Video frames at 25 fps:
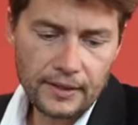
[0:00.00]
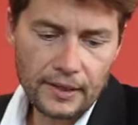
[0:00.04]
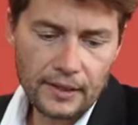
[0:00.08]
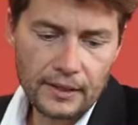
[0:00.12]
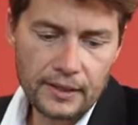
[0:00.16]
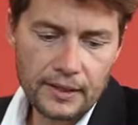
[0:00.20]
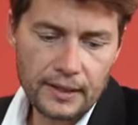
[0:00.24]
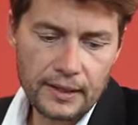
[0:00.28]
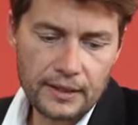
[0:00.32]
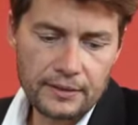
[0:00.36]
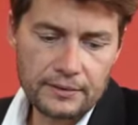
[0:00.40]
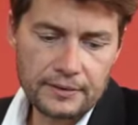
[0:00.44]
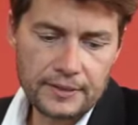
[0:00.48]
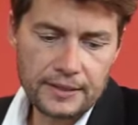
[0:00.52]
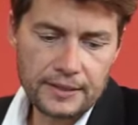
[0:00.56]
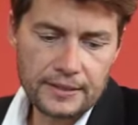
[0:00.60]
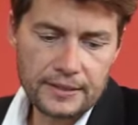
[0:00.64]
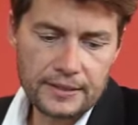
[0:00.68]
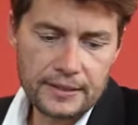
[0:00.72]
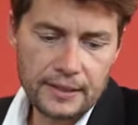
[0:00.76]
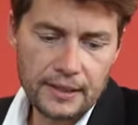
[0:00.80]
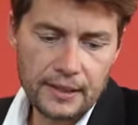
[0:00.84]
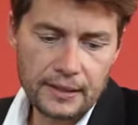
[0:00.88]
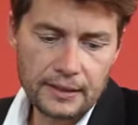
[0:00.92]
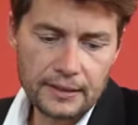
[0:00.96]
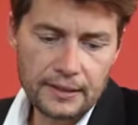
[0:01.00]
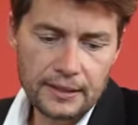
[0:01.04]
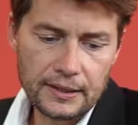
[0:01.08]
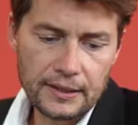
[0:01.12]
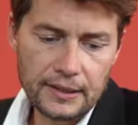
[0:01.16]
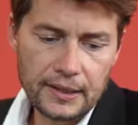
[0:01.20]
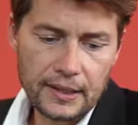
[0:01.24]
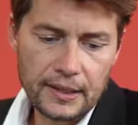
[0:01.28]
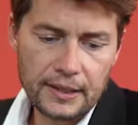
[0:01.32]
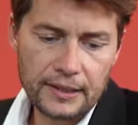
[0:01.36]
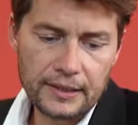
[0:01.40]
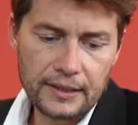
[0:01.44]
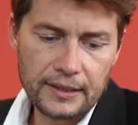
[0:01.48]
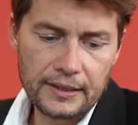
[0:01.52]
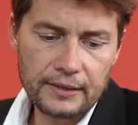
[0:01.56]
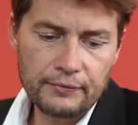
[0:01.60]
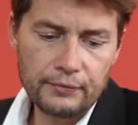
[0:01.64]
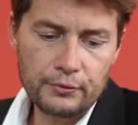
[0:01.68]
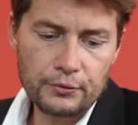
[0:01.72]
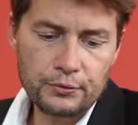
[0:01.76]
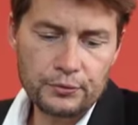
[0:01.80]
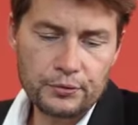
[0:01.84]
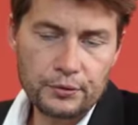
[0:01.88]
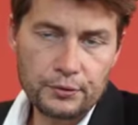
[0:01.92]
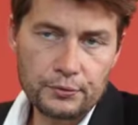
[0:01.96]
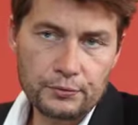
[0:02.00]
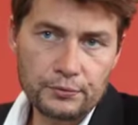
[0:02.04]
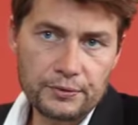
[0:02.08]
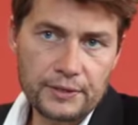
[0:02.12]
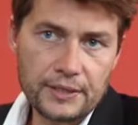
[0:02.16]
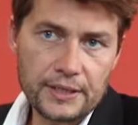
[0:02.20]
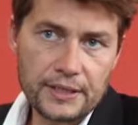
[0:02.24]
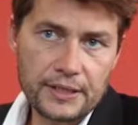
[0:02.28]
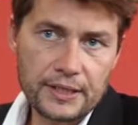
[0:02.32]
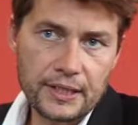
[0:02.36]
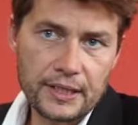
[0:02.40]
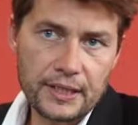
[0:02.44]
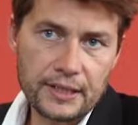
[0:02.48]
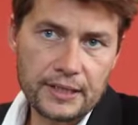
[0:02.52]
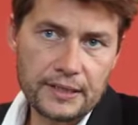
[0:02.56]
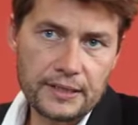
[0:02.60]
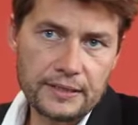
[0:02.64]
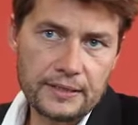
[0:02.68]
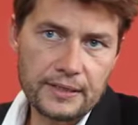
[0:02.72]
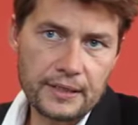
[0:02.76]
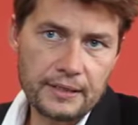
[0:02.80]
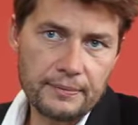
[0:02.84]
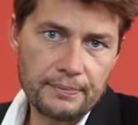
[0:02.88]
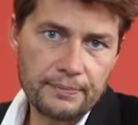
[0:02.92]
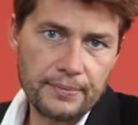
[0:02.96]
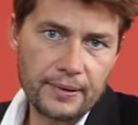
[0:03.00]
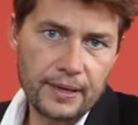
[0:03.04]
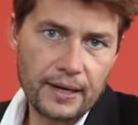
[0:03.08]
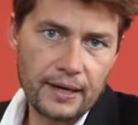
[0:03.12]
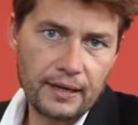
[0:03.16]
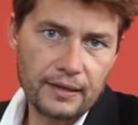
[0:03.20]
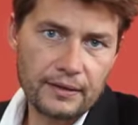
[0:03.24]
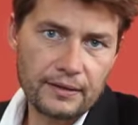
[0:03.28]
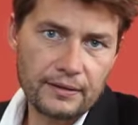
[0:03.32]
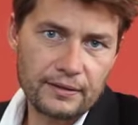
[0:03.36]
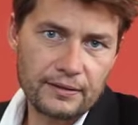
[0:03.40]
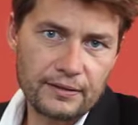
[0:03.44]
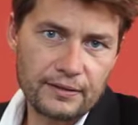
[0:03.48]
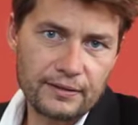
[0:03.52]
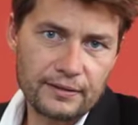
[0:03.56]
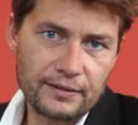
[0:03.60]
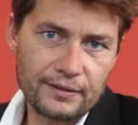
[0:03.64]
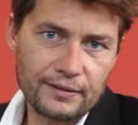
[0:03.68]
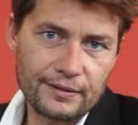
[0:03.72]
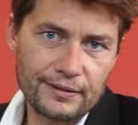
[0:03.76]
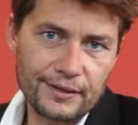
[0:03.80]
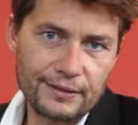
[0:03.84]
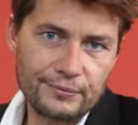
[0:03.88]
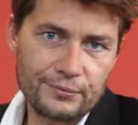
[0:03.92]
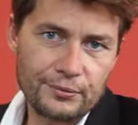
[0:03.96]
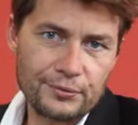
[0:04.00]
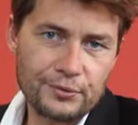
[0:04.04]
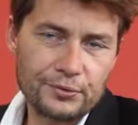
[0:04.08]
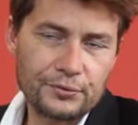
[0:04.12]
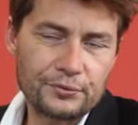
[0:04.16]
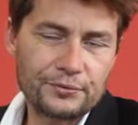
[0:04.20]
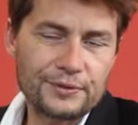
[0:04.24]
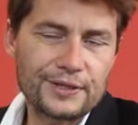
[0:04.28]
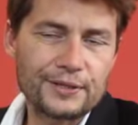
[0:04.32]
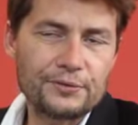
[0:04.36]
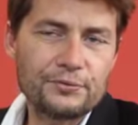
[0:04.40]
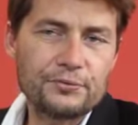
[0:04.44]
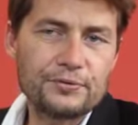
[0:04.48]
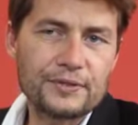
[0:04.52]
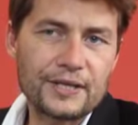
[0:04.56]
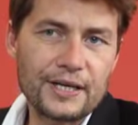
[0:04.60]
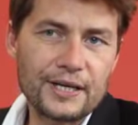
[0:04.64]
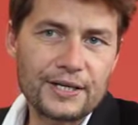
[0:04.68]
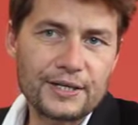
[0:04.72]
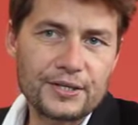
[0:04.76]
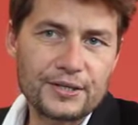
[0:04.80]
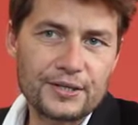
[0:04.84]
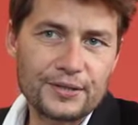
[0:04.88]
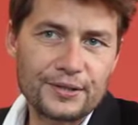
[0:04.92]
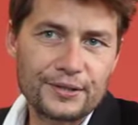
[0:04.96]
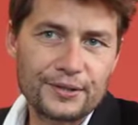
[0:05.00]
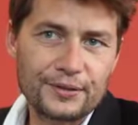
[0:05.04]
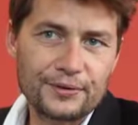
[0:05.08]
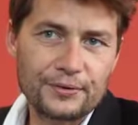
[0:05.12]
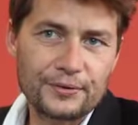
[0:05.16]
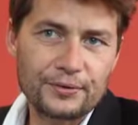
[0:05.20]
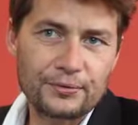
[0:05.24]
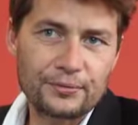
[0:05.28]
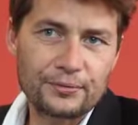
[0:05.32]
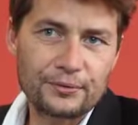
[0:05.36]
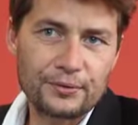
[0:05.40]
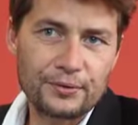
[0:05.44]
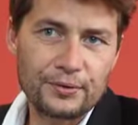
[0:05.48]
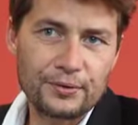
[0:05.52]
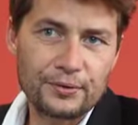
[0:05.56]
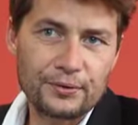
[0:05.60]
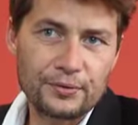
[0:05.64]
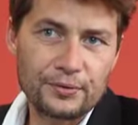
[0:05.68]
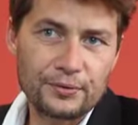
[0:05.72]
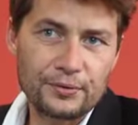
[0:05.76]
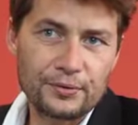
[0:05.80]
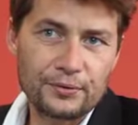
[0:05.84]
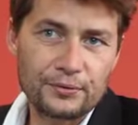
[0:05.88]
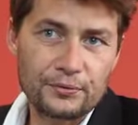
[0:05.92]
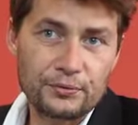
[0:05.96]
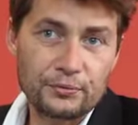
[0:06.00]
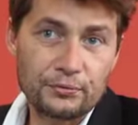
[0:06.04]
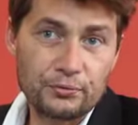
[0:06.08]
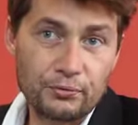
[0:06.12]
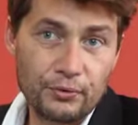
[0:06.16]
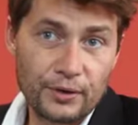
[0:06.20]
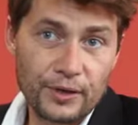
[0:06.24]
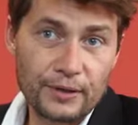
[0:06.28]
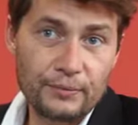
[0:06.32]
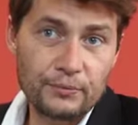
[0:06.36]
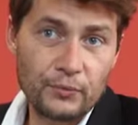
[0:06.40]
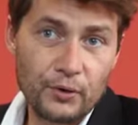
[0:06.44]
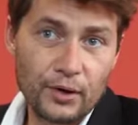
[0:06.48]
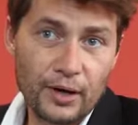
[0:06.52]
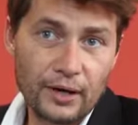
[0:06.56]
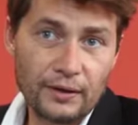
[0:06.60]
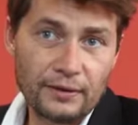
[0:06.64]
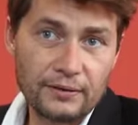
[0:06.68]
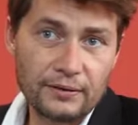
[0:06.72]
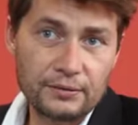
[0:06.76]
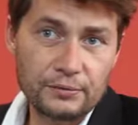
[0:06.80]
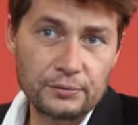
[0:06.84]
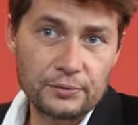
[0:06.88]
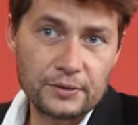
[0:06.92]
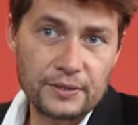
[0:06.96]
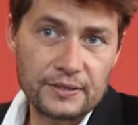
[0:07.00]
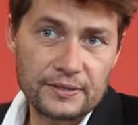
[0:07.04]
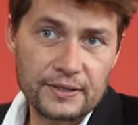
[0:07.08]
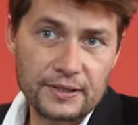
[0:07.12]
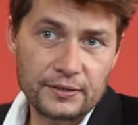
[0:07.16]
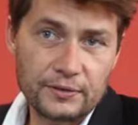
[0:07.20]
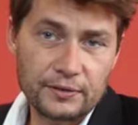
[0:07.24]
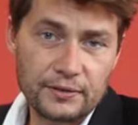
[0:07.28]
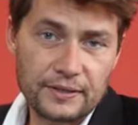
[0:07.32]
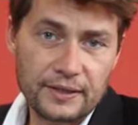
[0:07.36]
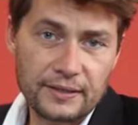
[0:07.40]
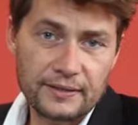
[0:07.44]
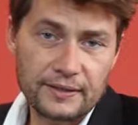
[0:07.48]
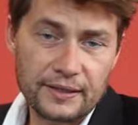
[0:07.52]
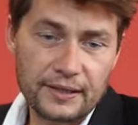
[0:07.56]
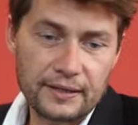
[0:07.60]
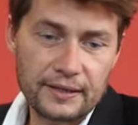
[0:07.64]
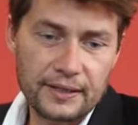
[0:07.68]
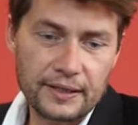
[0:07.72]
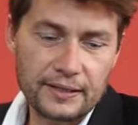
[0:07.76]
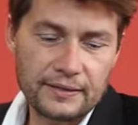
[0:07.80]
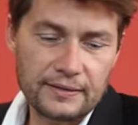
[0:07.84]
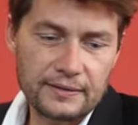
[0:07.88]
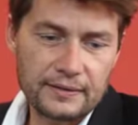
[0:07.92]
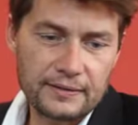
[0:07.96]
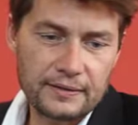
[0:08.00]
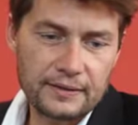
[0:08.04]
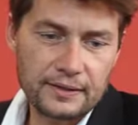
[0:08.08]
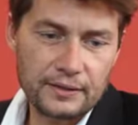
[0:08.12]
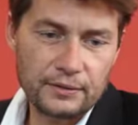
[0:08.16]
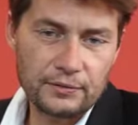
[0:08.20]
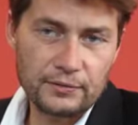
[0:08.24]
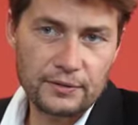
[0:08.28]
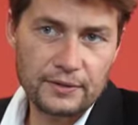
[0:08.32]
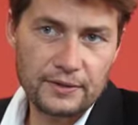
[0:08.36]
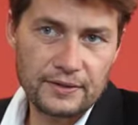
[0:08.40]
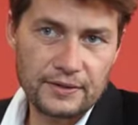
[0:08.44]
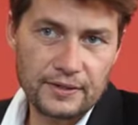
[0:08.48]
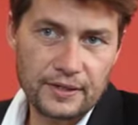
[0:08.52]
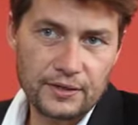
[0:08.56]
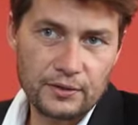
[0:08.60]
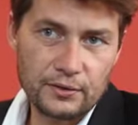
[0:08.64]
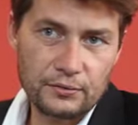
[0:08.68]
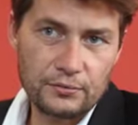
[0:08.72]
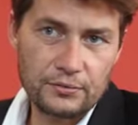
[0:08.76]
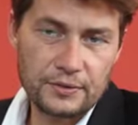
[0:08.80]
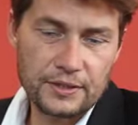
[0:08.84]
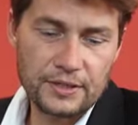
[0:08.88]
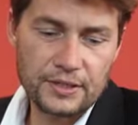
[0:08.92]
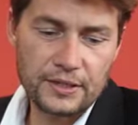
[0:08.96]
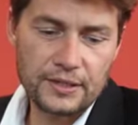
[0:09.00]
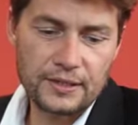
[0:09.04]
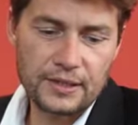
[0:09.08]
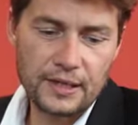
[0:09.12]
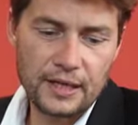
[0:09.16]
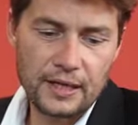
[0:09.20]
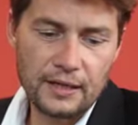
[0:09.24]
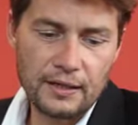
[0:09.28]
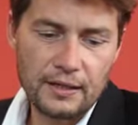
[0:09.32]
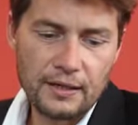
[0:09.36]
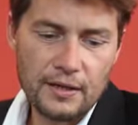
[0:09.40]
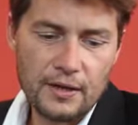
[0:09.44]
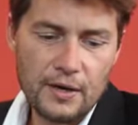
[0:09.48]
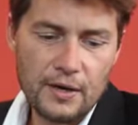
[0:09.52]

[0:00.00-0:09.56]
et à côté de ça, il y a une évolution qui est guidée par euh, l'évolution des usages, donc euh, de toi et moi, utilisateurs d'Internet, et utilisateurs du digital,